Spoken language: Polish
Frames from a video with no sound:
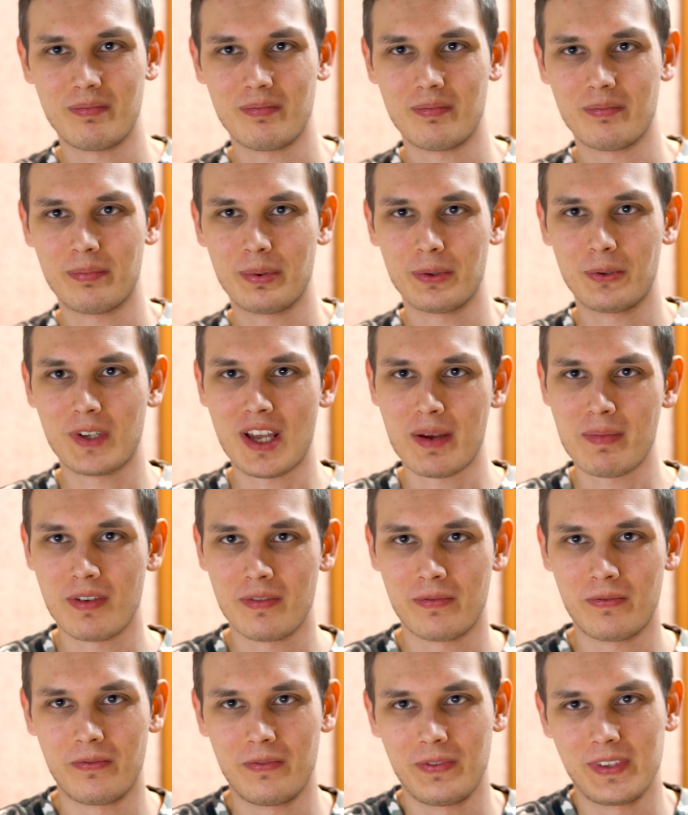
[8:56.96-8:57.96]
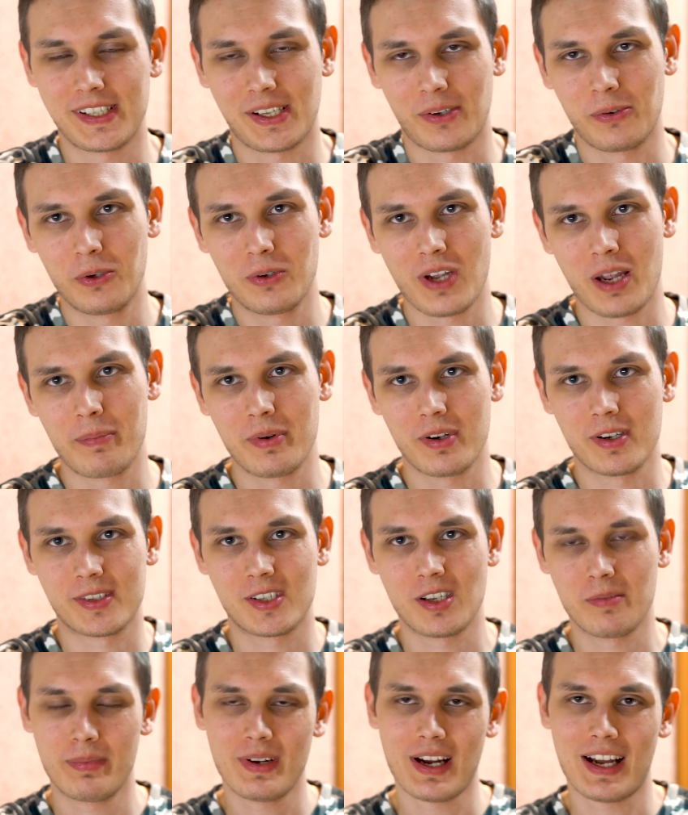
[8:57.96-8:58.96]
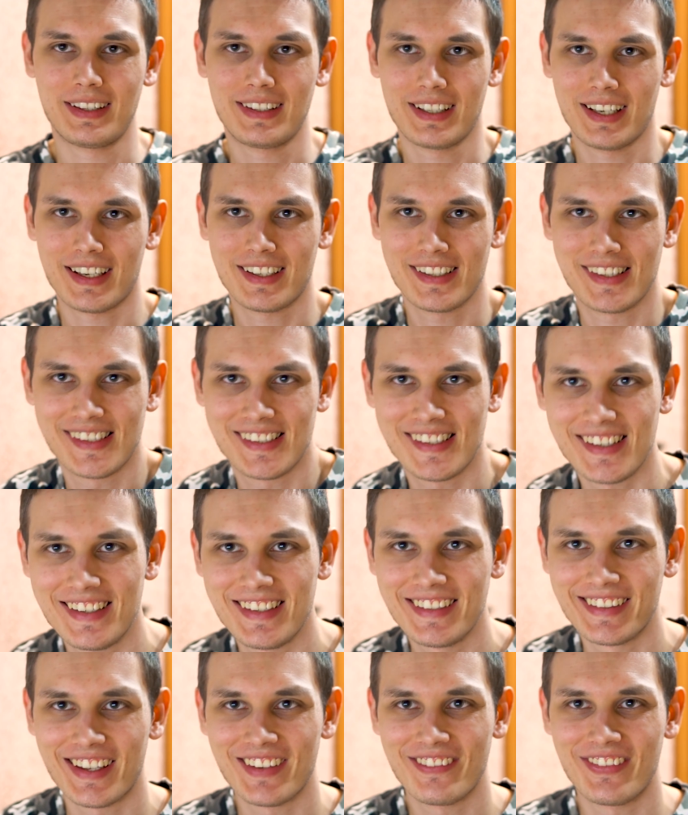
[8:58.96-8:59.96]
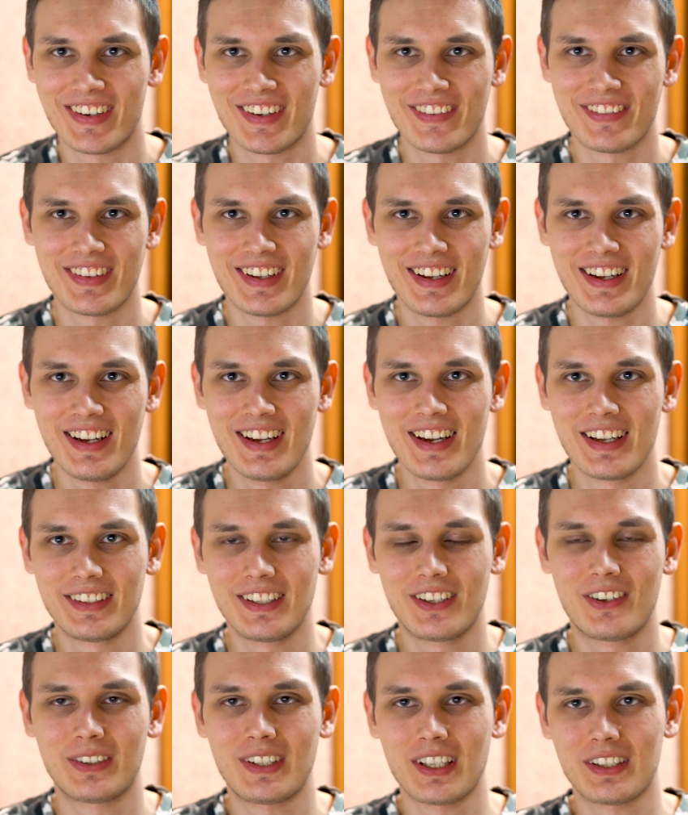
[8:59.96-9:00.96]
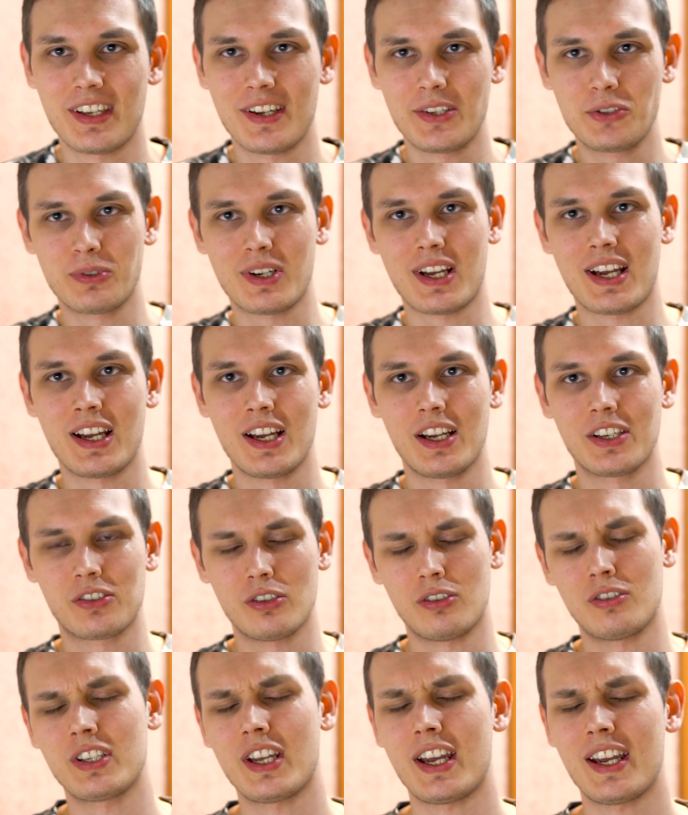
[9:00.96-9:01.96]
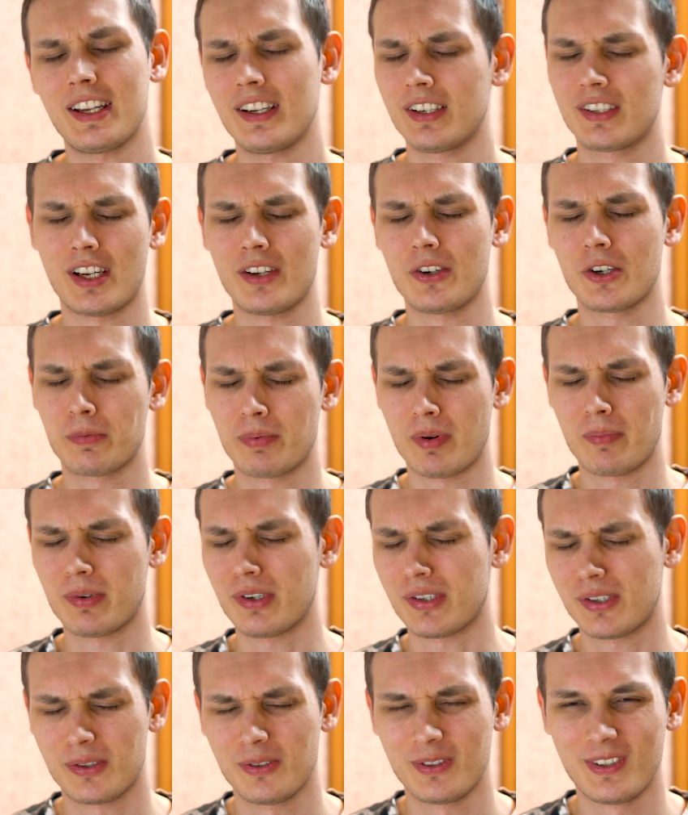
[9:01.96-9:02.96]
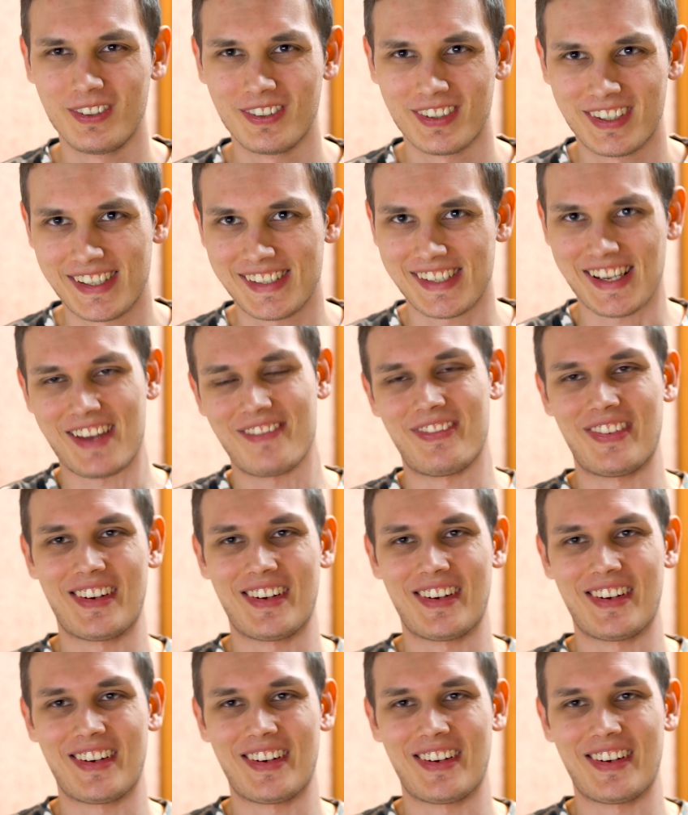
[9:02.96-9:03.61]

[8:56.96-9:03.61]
budujemy wizerunku jakby osoby atrakcyjnej, prawda? Tylko takiej, która ojej, czegoś po prostu chce,